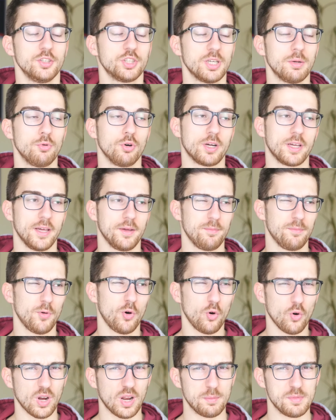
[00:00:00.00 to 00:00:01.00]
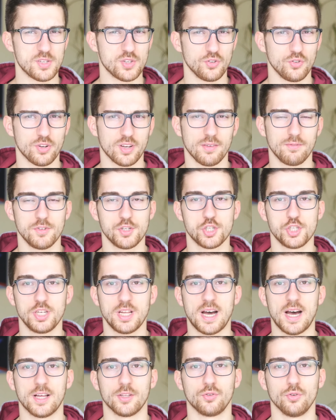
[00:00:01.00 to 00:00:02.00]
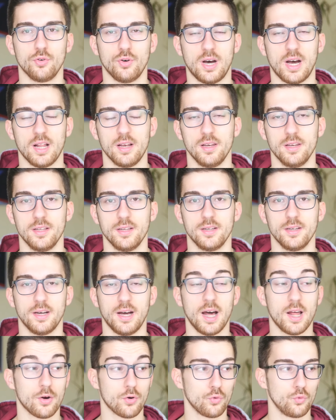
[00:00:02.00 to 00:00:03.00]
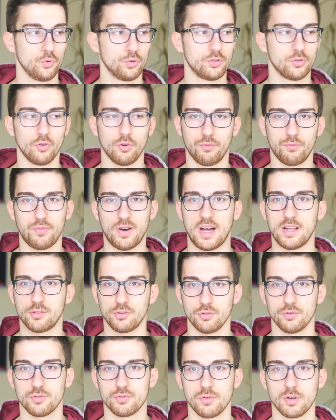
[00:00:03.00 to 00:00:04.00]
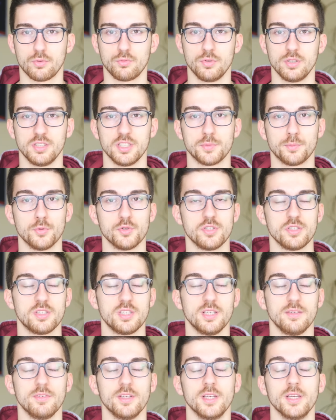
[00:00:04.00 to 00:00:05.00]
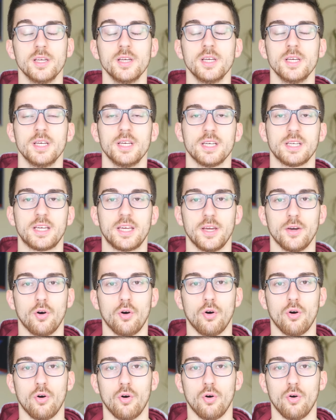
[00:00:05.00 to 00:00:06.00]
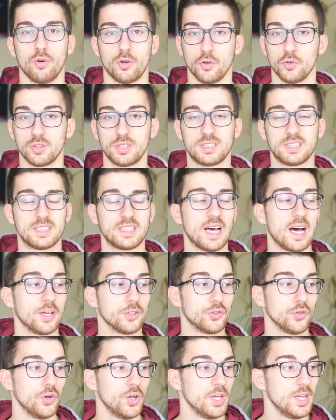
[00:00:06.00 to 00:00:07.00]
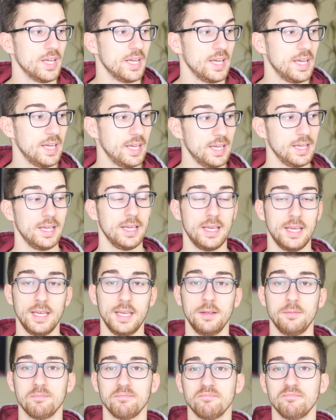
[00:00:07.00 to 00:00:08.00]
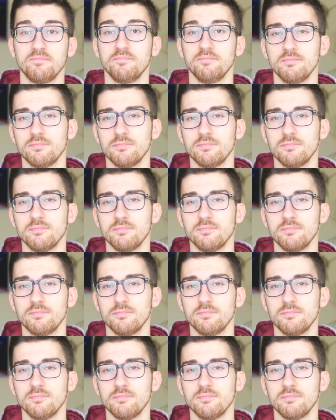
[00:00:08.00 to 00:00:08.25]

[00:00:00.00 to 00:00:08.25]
Diciamo che ora mi sono riavvicinato al, al root, l'ho fatto su alcuni dispositivi che ho, che ho testato e